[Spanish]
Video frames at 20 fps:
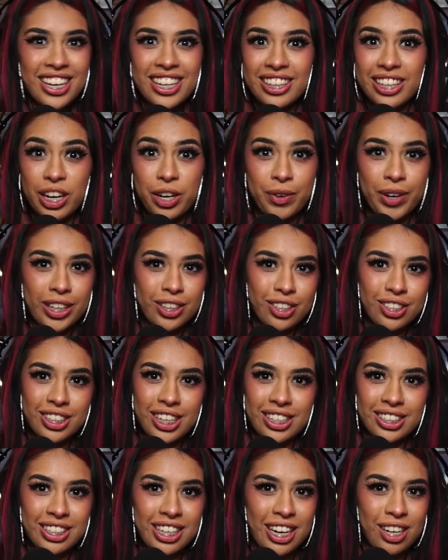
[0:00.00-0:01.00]
de cuando se
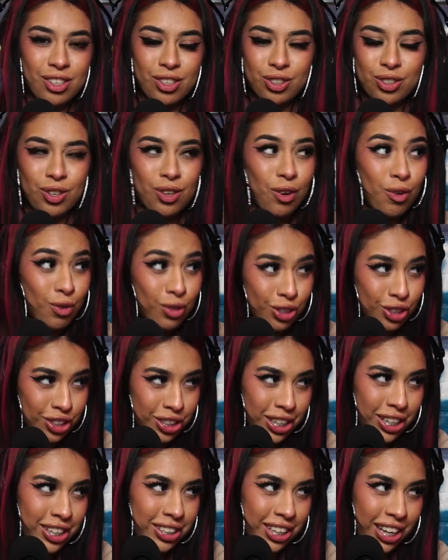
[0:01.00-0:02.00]
hacían los concursos
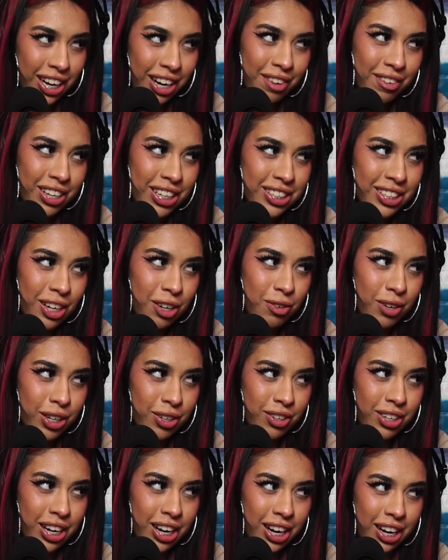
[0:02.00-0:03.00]
en Televisa, güey,
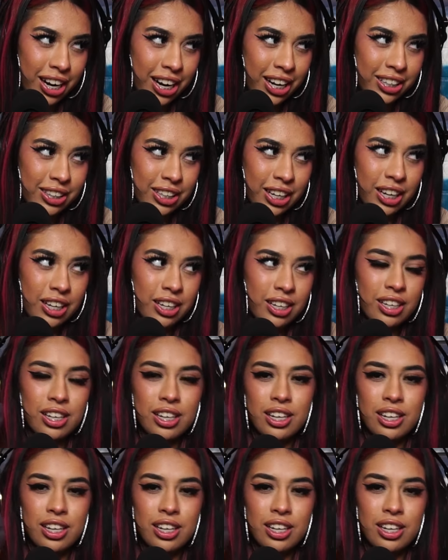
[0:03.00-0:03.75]
con el ah, Recta.